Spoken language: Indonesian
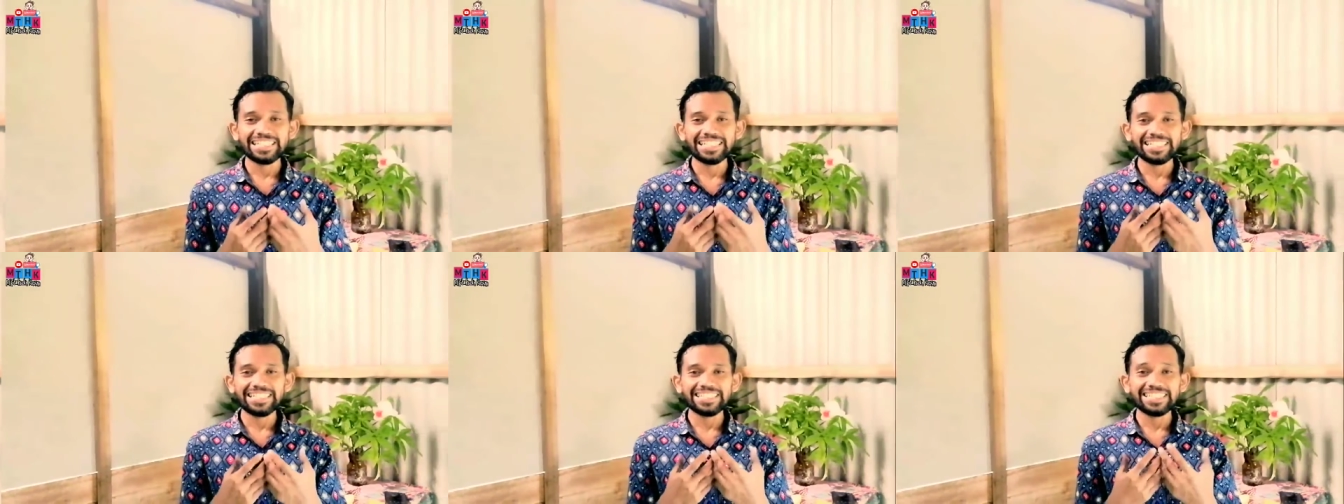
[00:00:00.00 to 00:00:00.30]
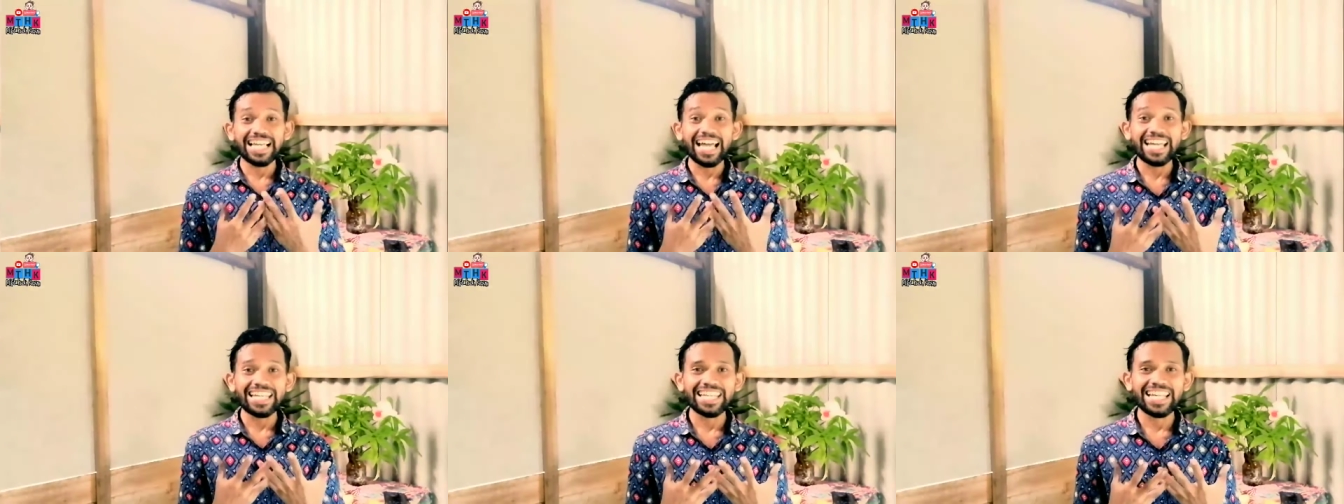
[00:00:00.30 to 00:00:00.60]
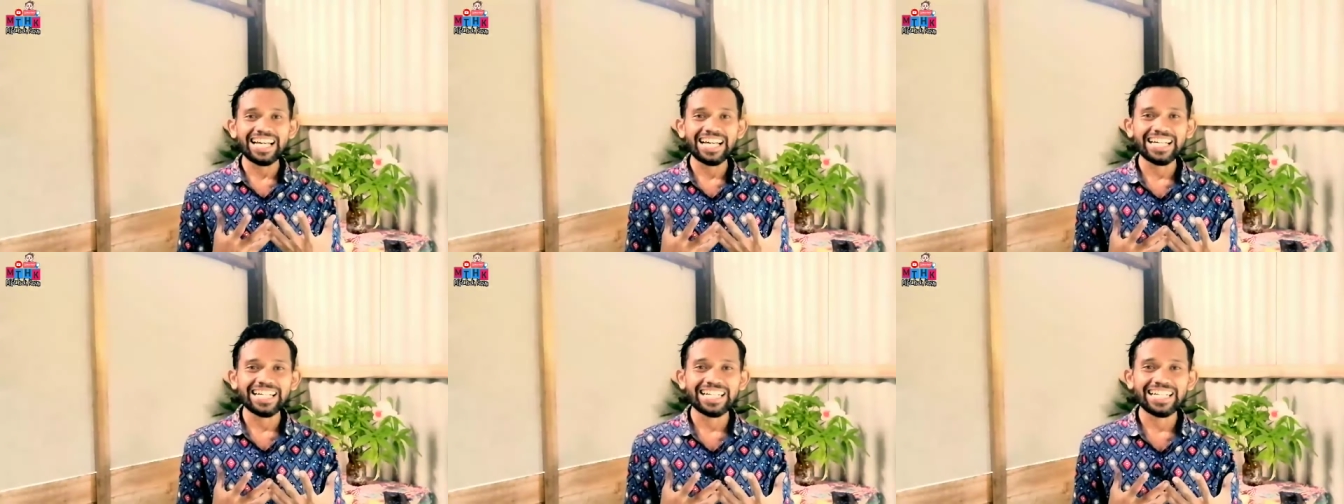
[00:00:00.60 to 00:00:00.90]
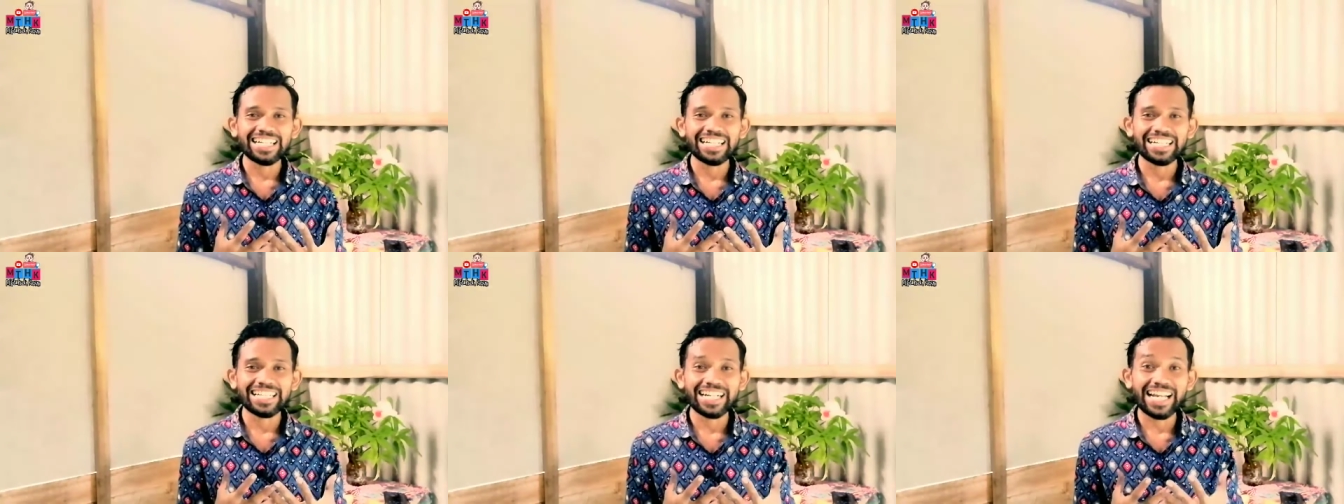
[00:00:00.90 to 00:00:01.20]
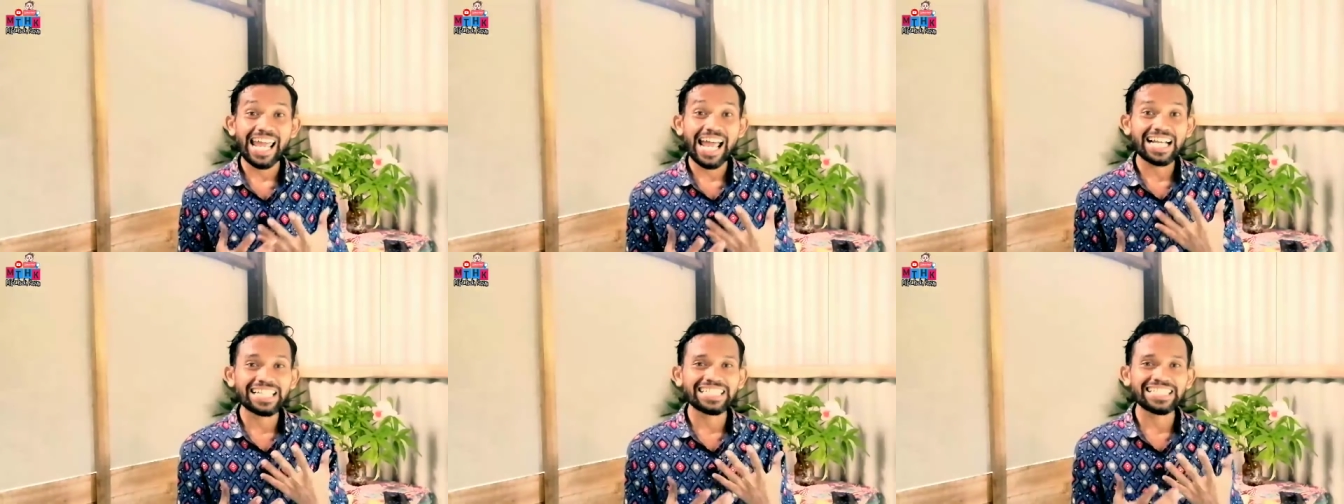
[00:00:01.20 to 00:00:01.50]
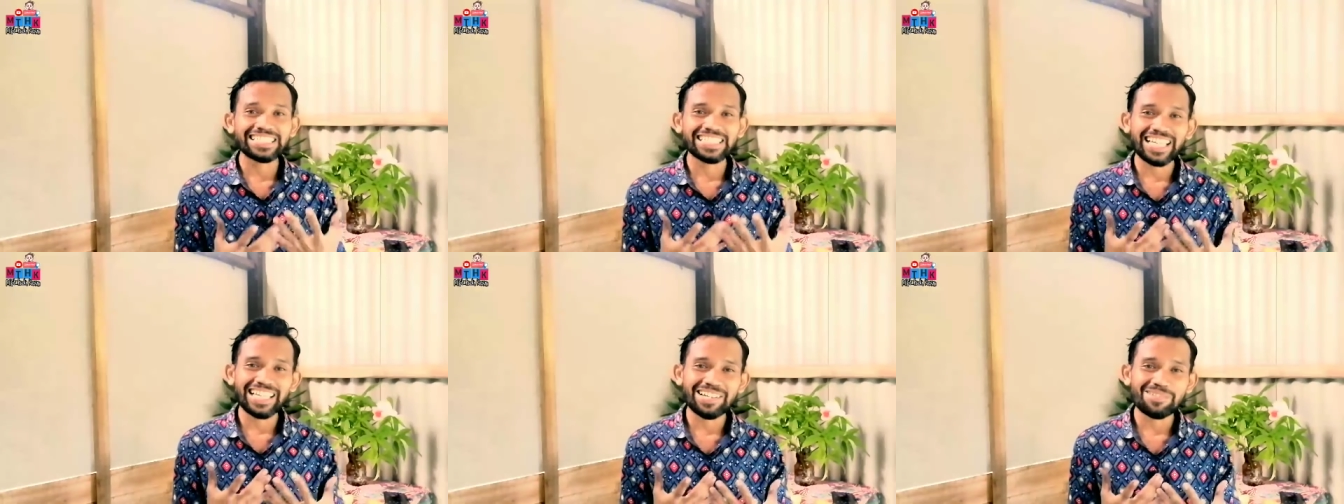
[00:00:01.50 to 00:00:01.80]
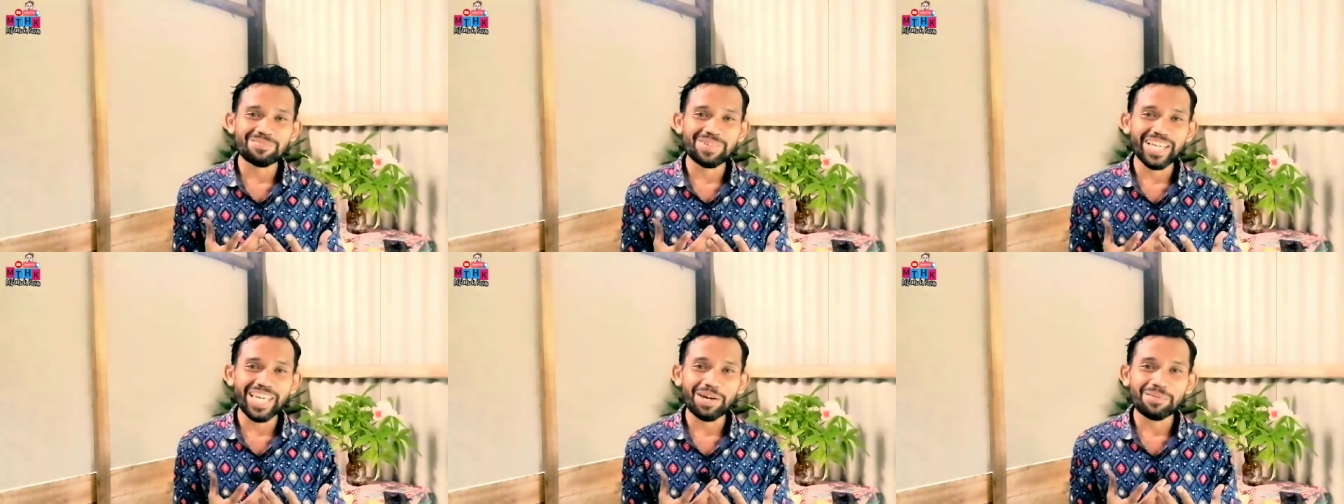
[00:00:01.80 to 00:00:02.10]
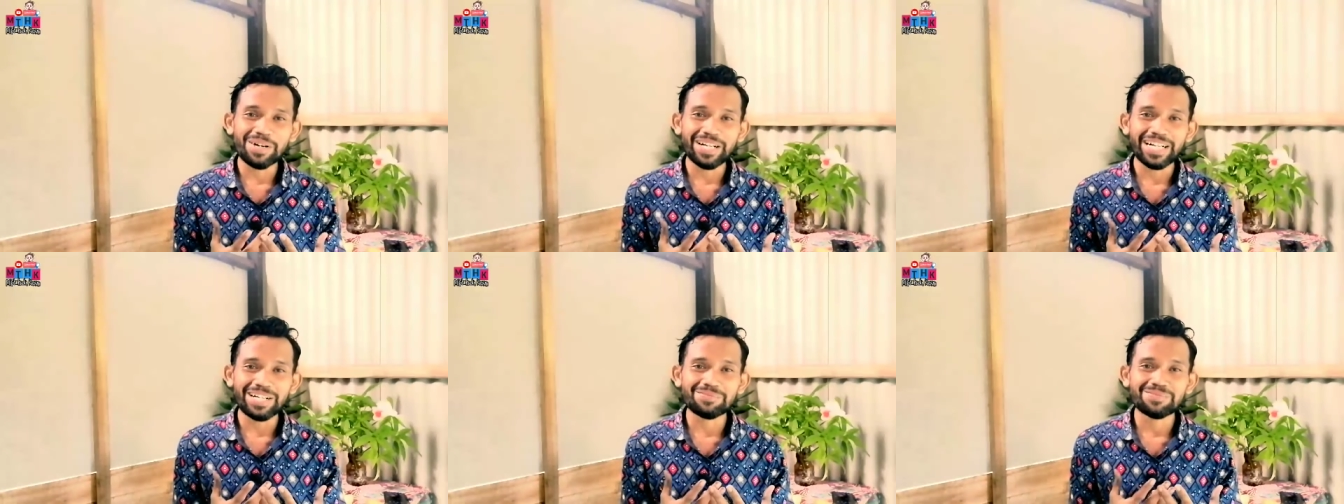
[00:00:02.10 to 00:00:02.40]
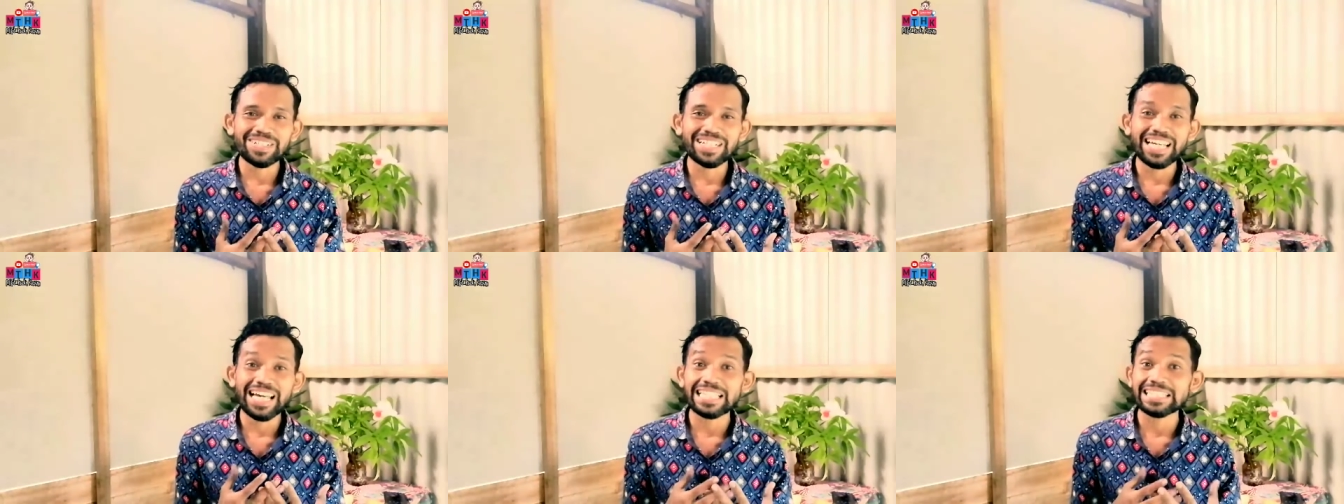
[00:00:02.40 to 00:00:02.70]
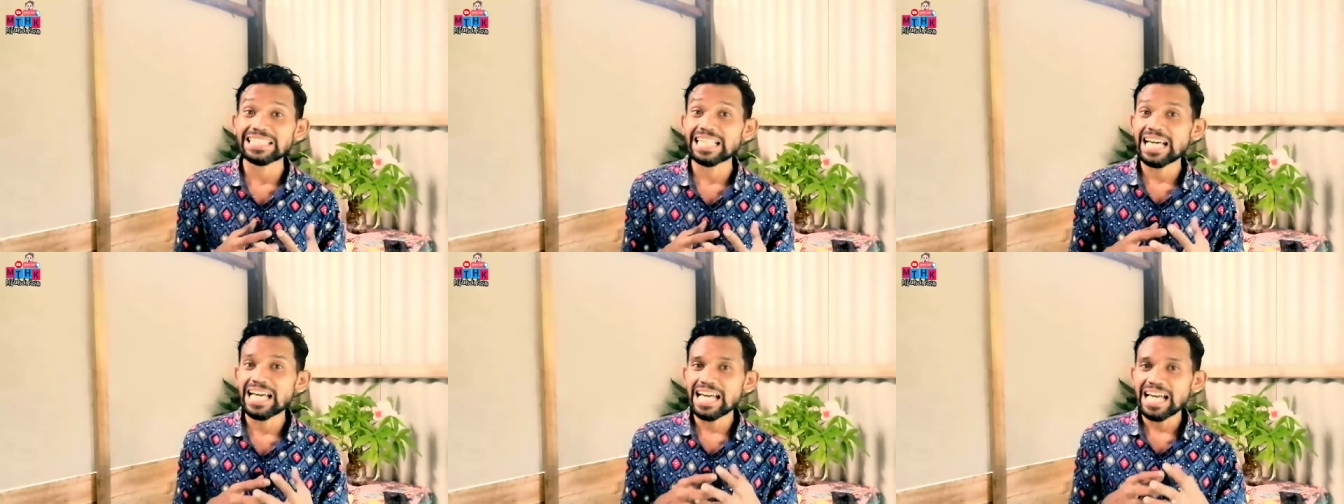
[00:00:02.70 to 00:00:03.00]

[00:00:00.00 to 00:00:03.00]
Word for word: uh, saya reaksi saya bagaimana melihat